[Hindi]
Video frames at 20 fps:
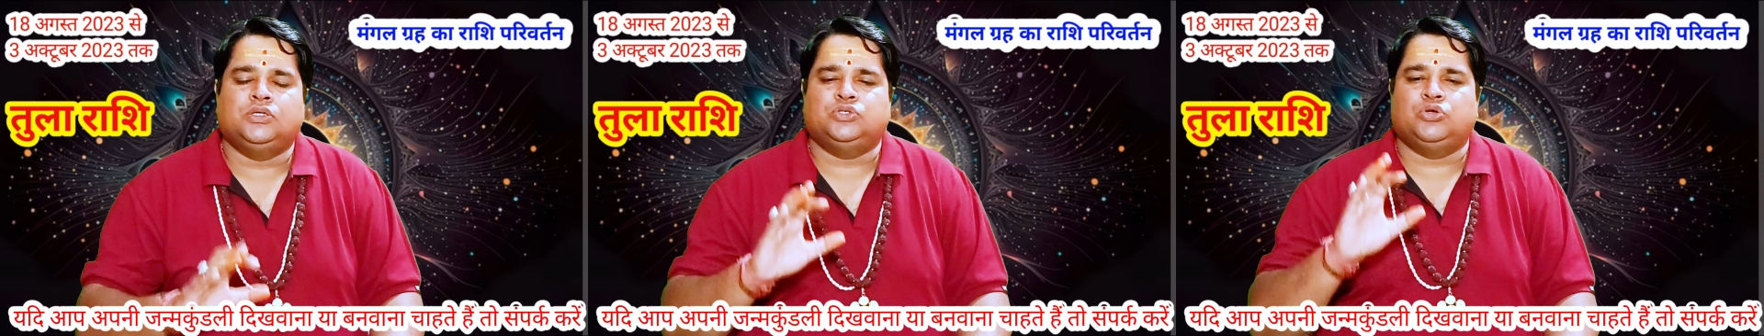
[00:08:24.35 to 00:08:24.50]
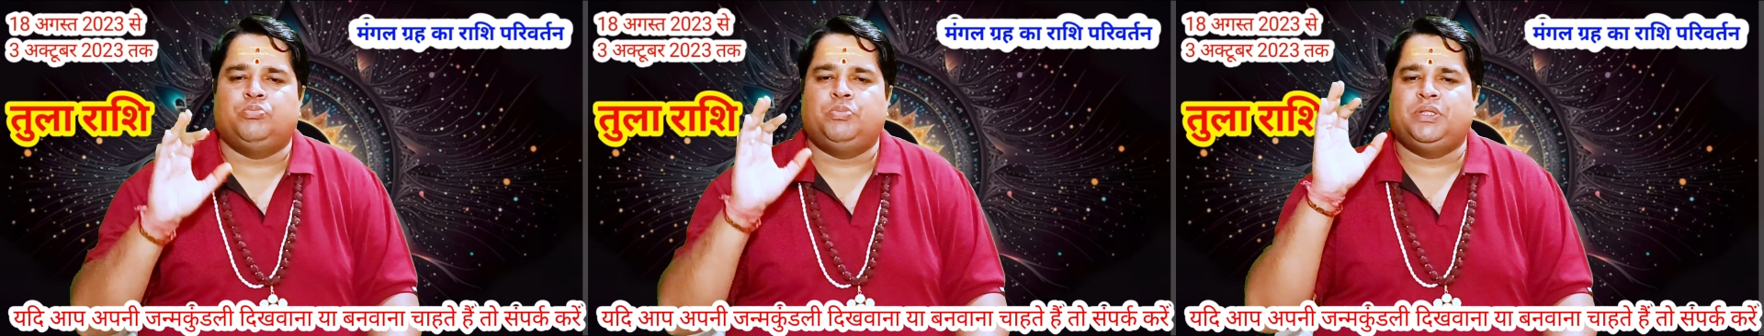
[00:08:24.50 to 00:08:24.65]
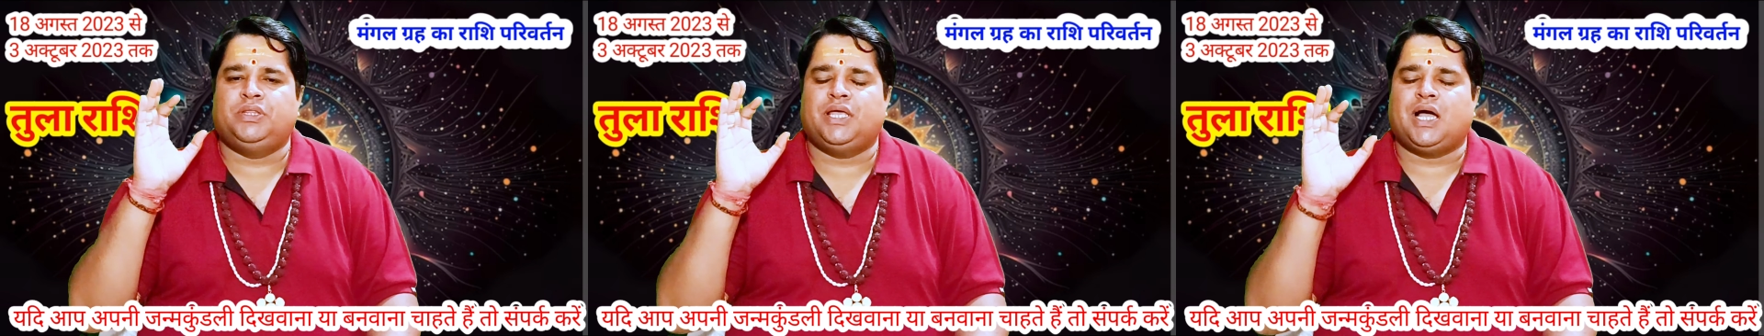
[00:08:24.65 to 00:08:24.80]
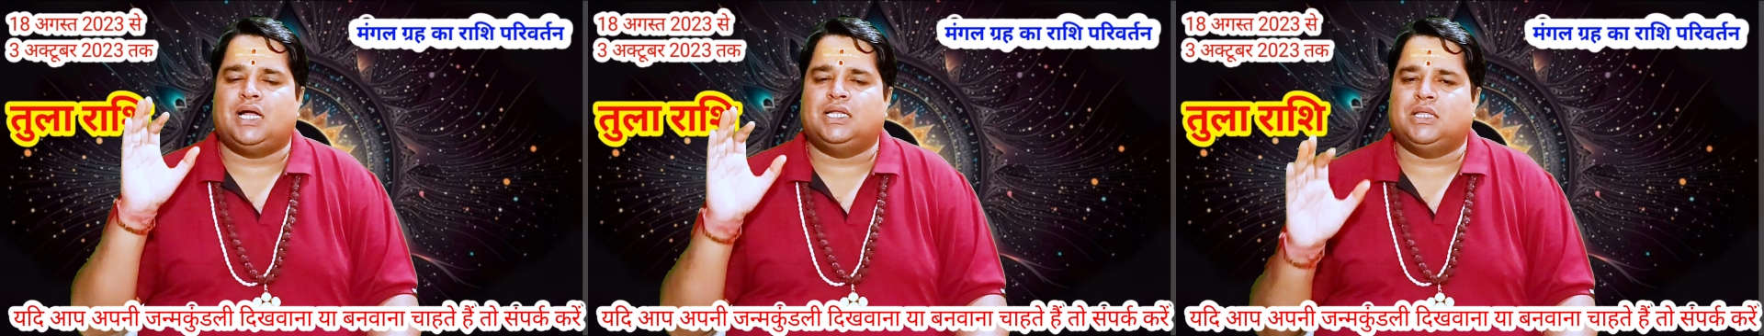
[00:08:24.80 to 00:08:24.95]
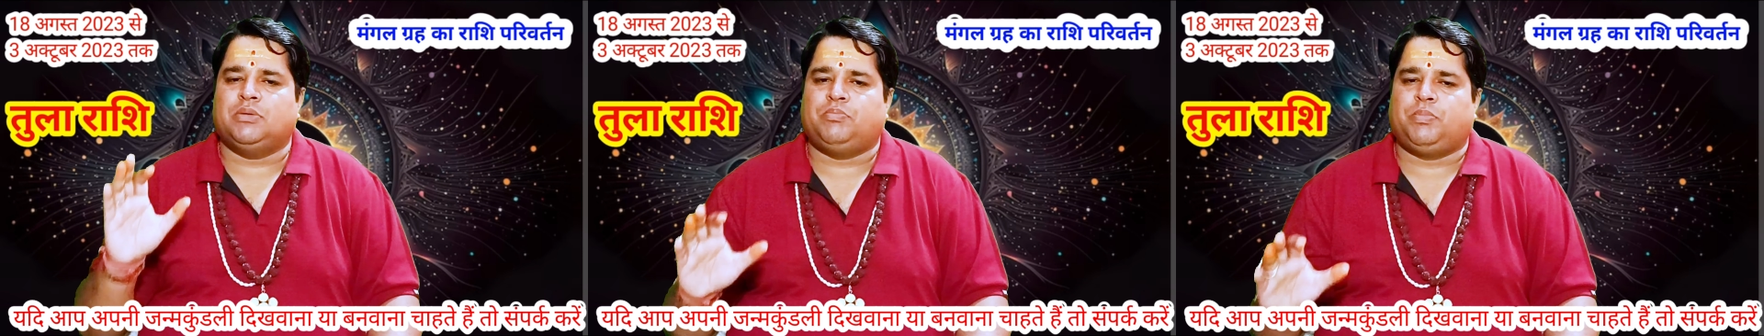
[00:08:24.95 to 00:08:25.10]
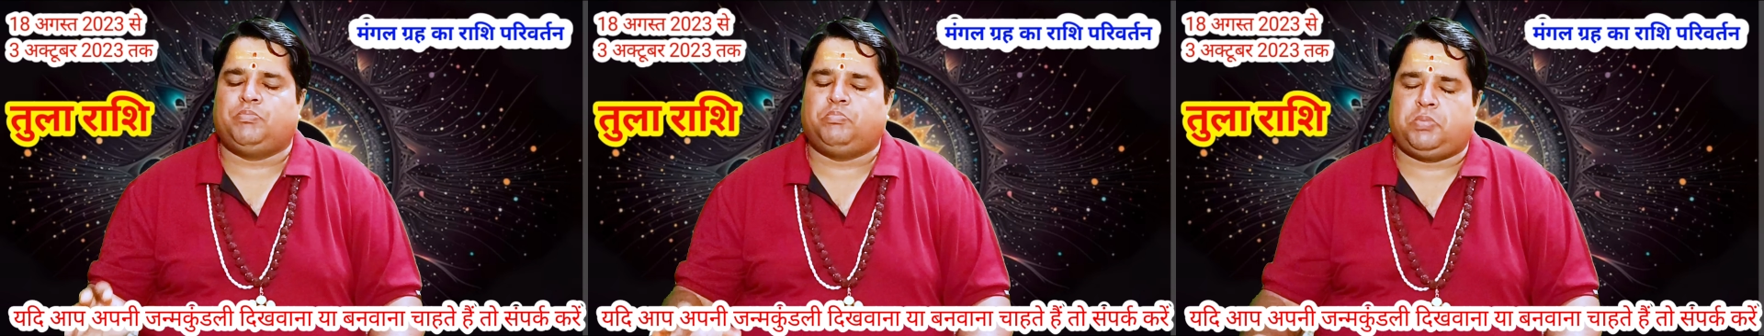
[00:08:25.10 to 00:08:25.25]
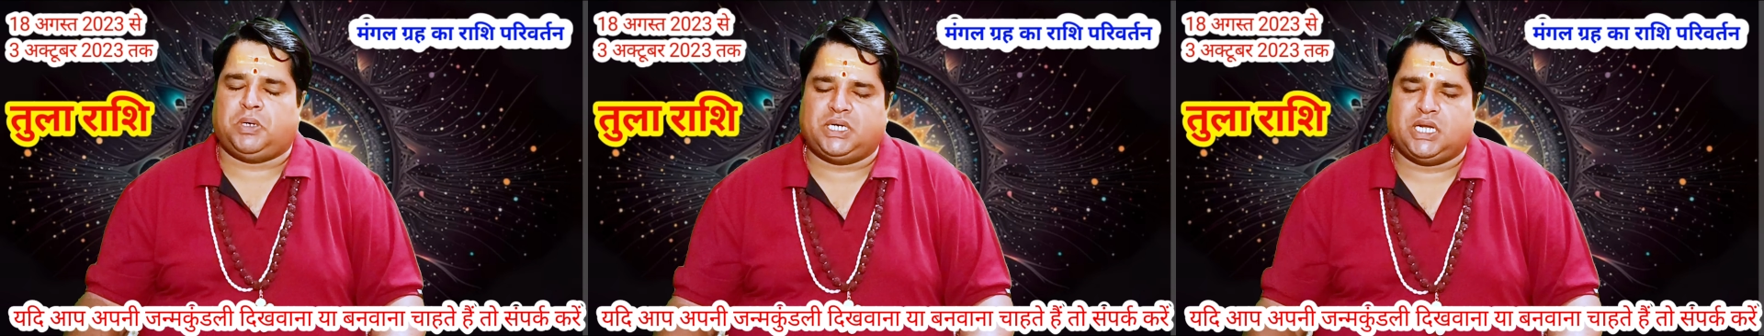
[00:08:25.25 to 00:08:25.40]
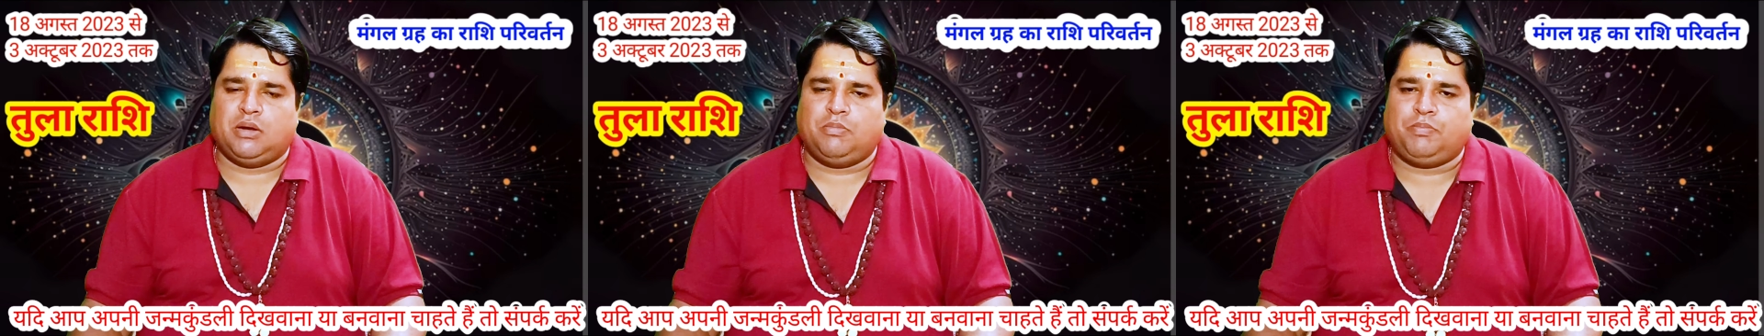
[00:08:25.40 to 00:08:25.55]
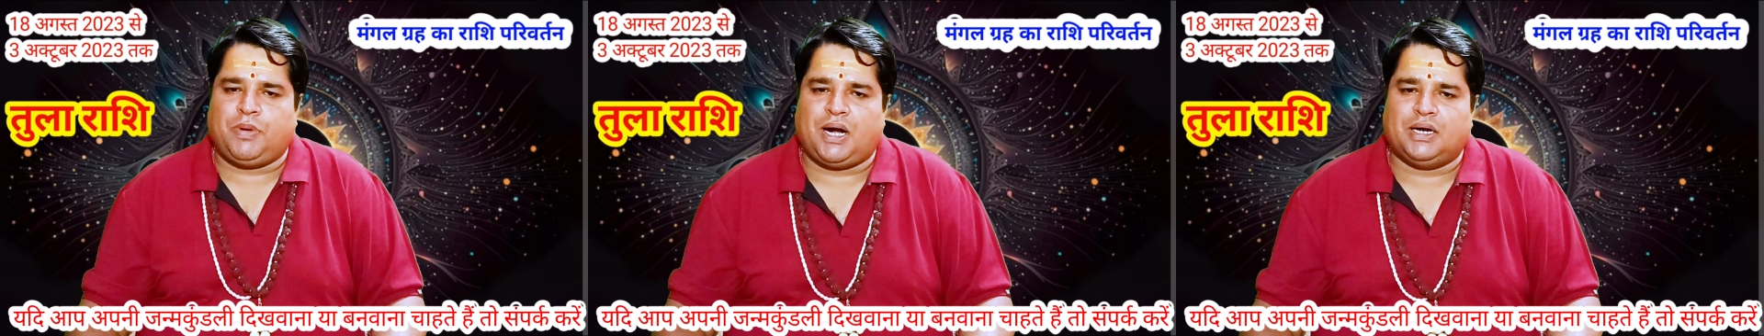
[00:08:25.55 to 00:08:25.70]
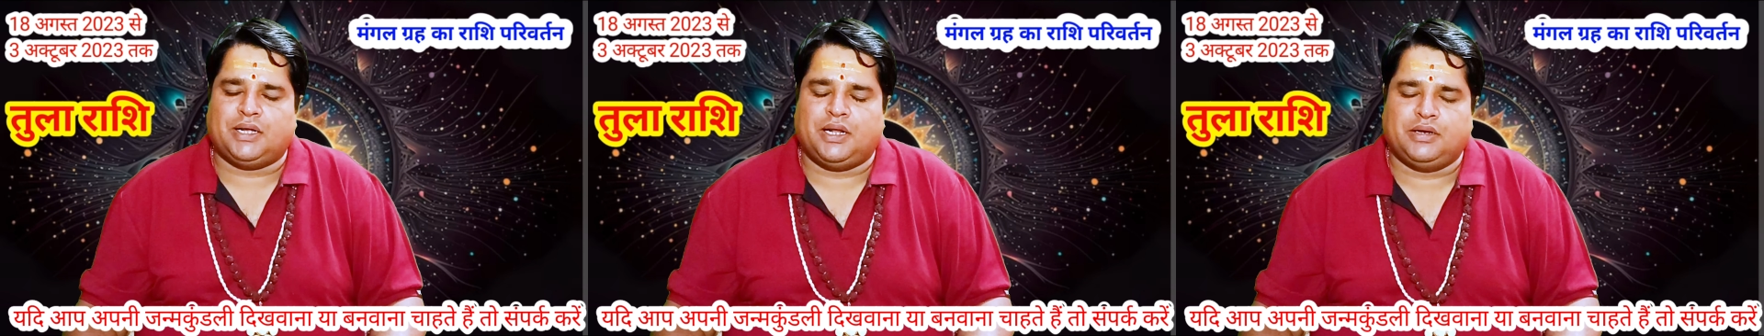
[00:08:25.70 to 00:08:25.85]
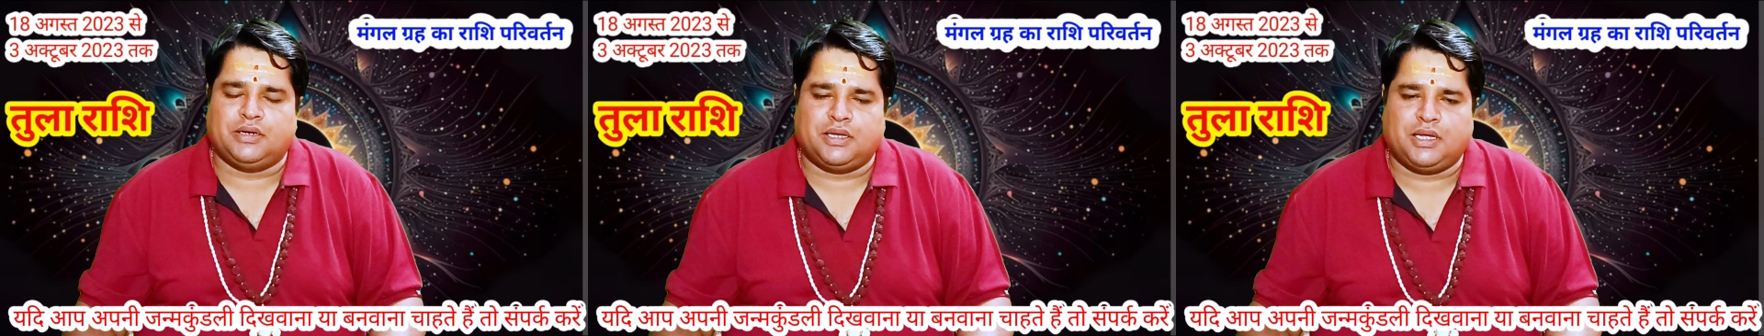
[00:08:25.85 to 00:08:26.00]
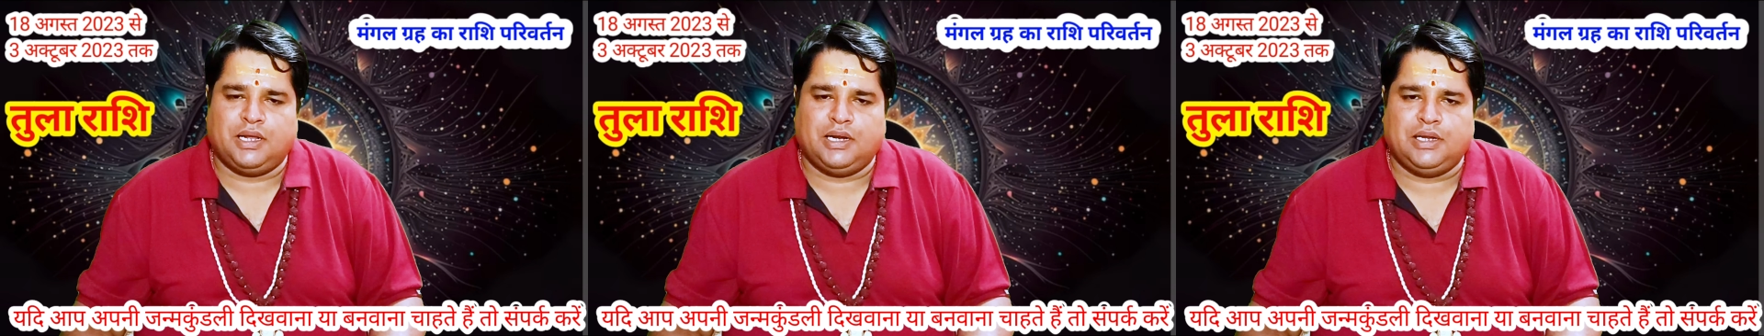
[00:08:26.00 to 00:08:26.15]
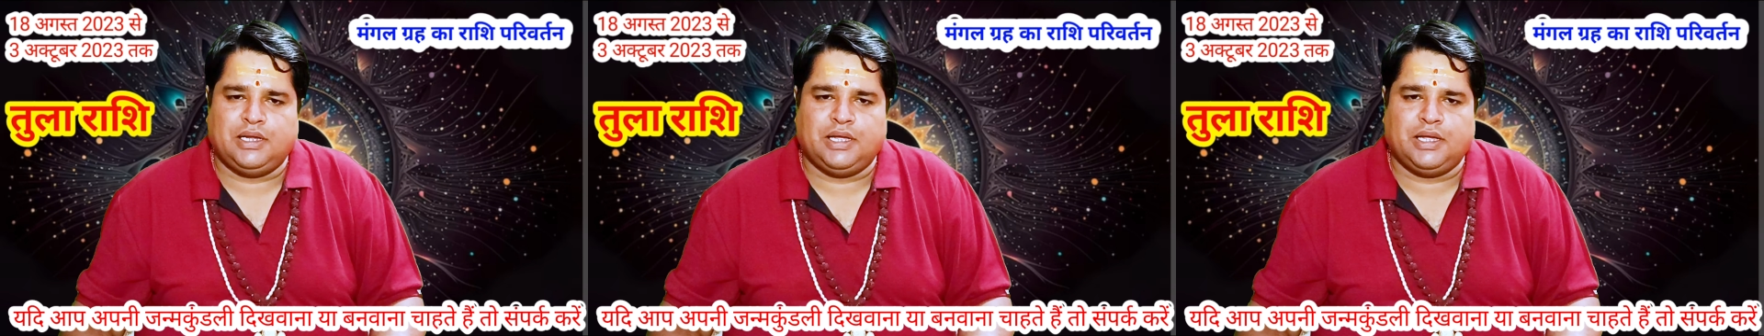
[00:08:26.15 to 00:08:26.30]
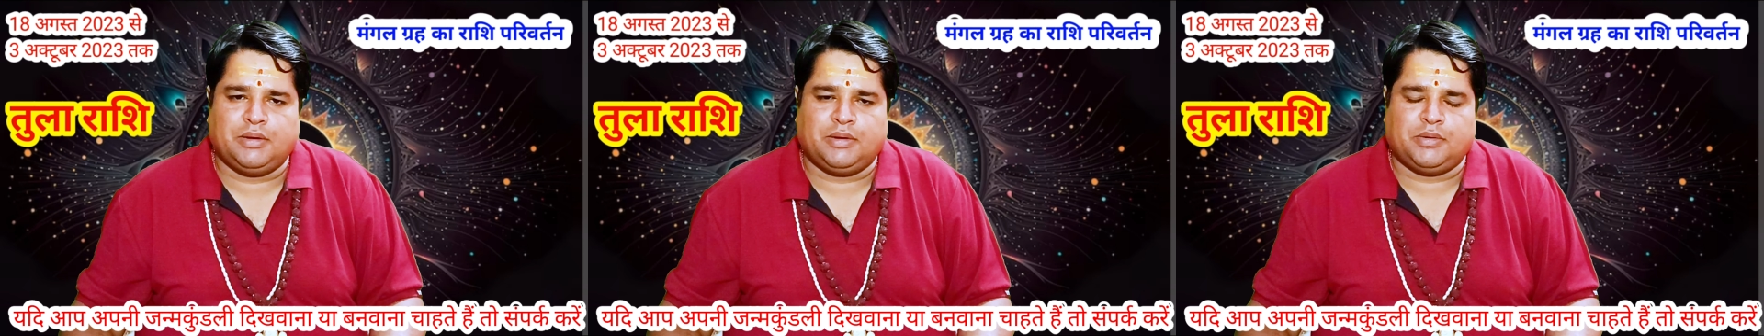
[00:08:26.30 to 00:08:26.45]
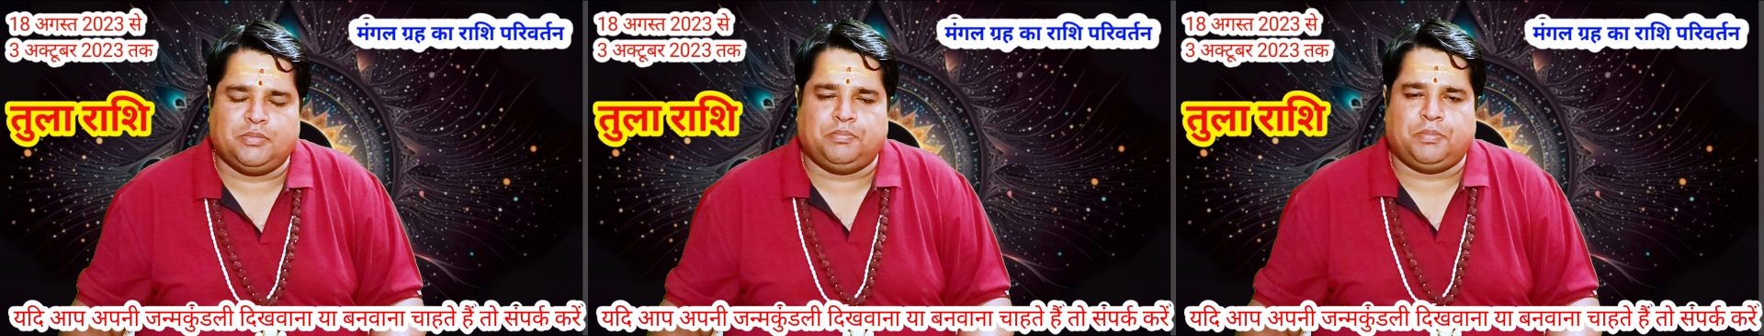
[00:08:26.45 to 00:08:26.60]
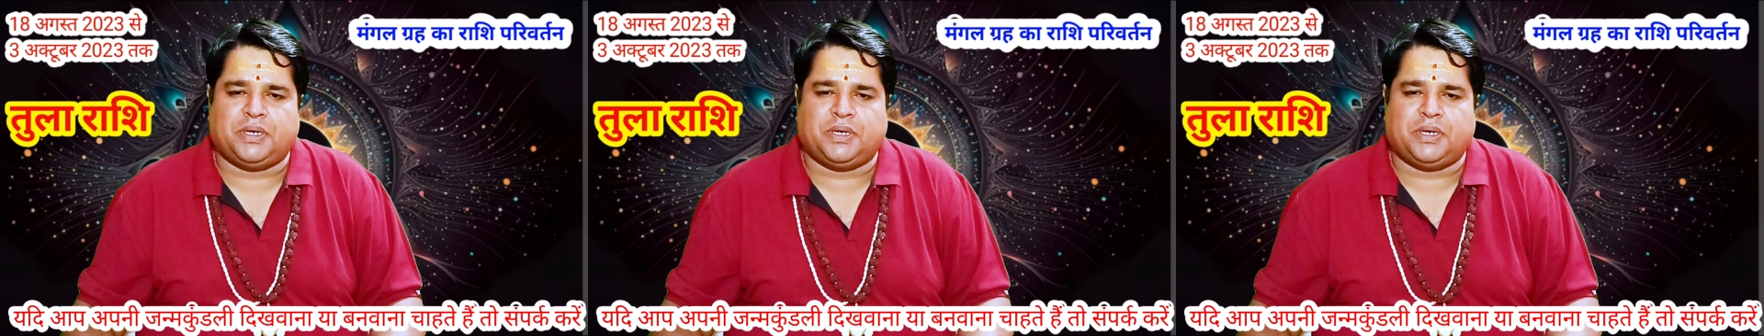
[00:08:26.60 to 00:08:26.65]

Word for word: जो विद्यार्थी पठन पाठन के लिए